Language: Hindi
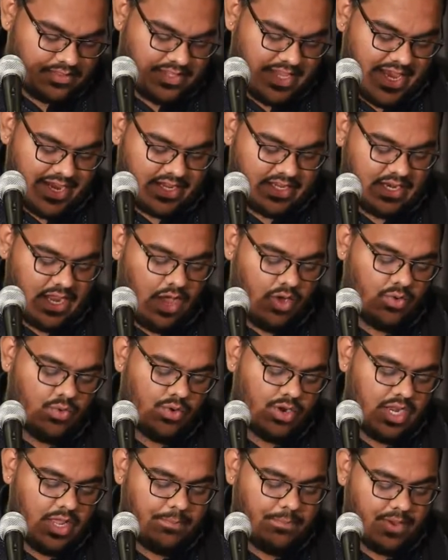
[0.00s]
देखना
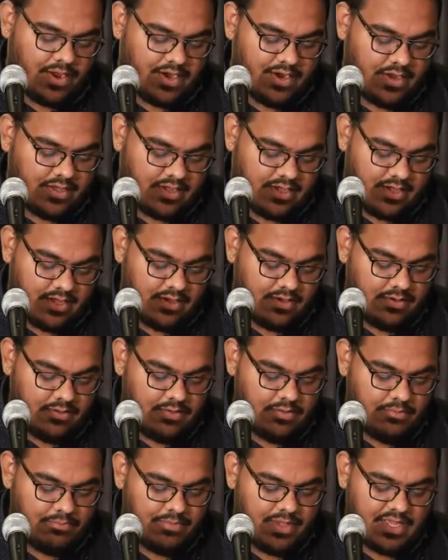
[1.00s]
उंगली पकड़कर
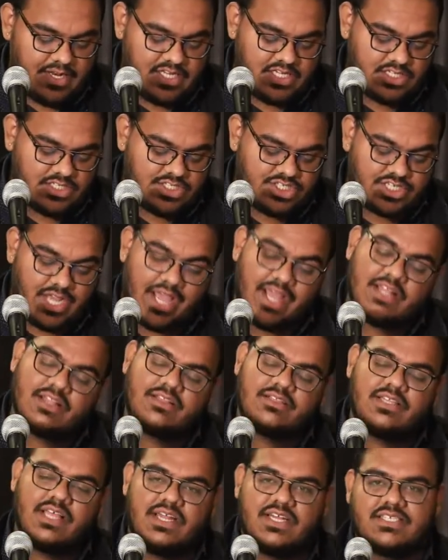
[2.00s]
मेरी
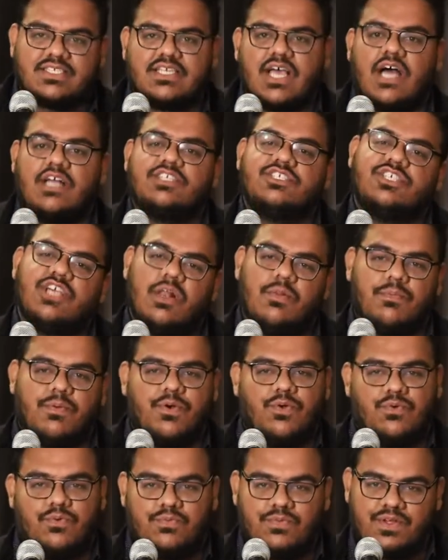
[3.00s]
शायद तेरे साथ चल
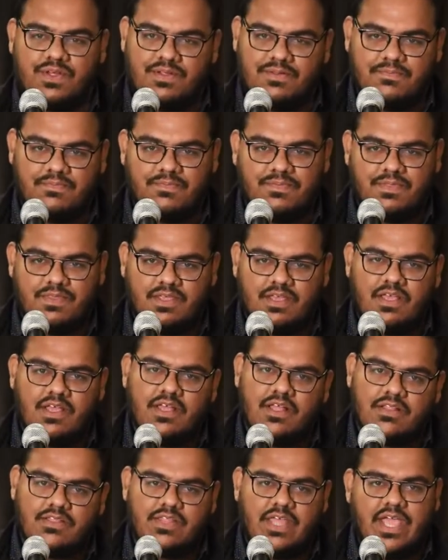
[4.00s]
पड़ू
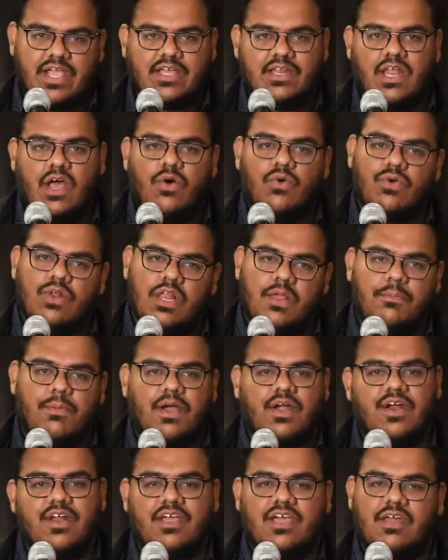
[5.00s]
मैं देखना उंगली
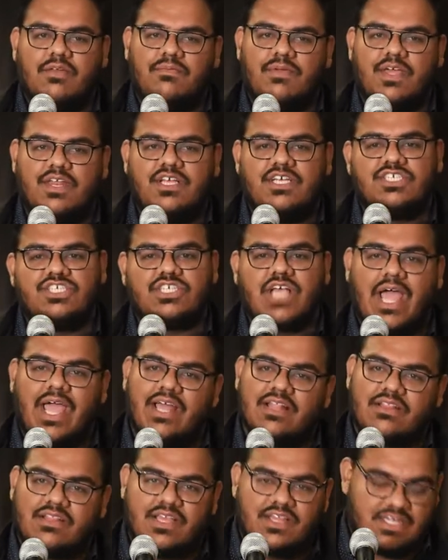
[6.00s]
पकड़कर मेरी
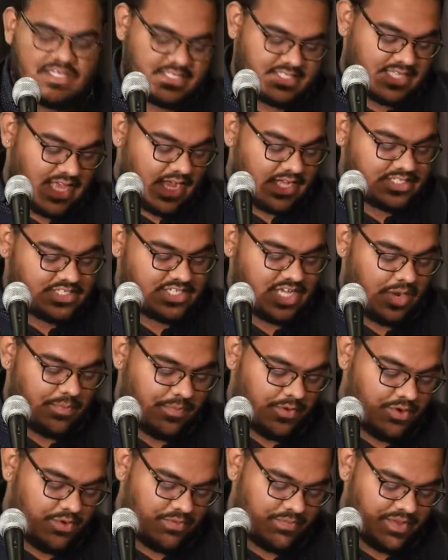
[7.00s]
शायद तेरे साथ चल
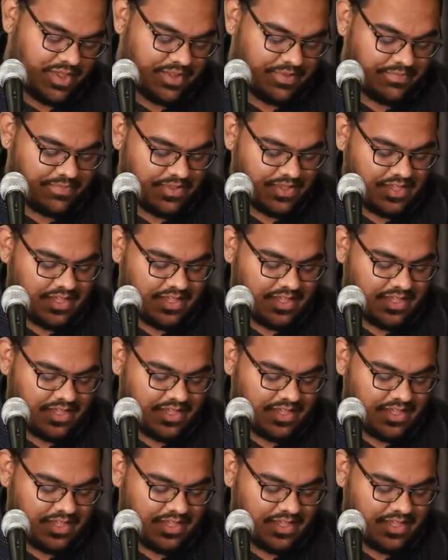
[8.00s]
पड़ू मैं